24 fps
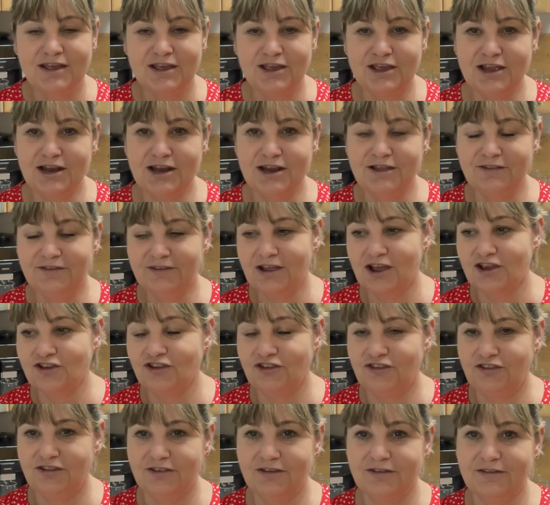Или
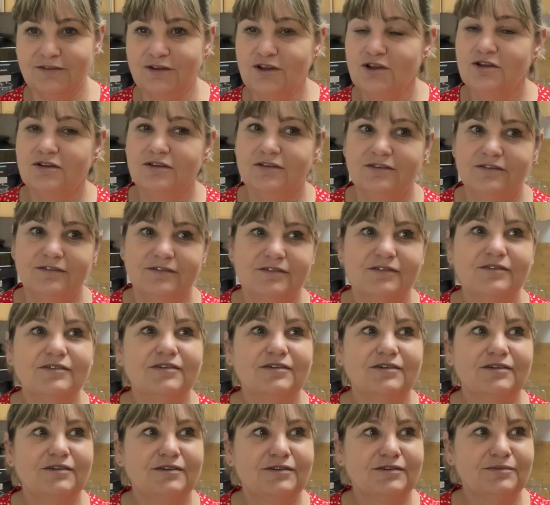скажете,
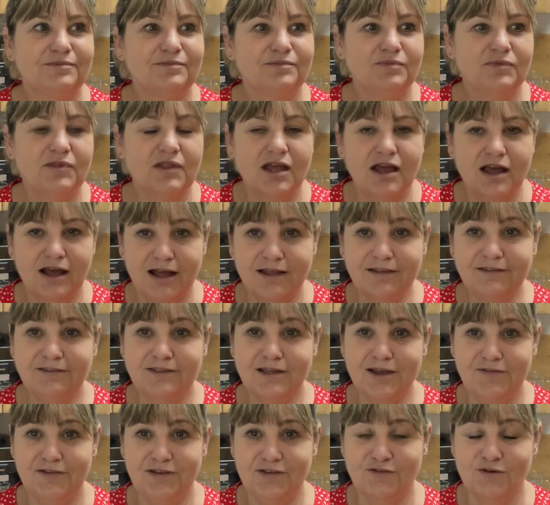э,
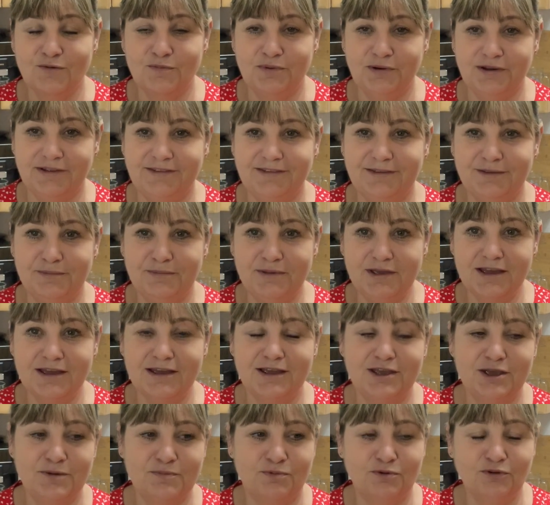оставь его при себе
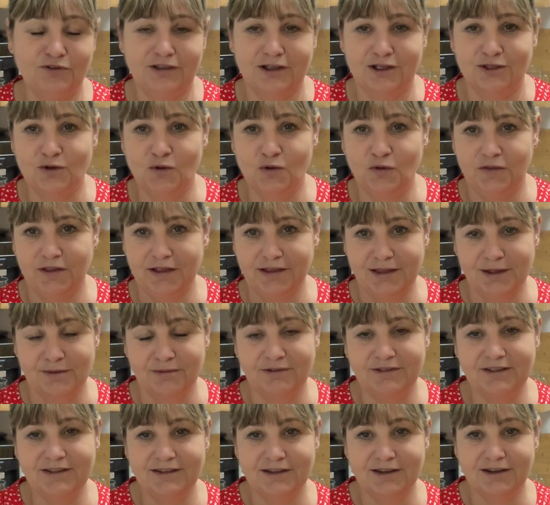и пусть оно у тебя там
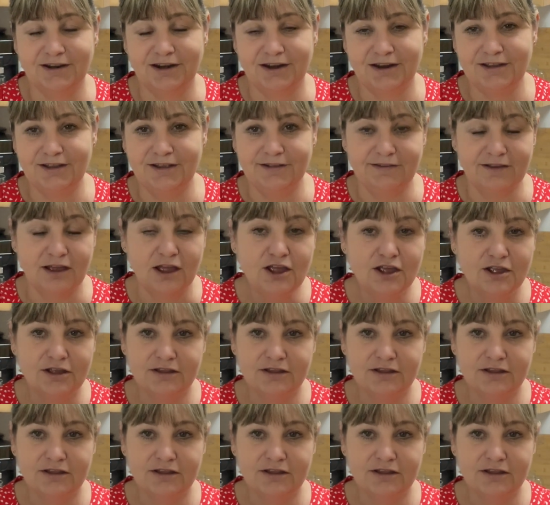где-то хранится.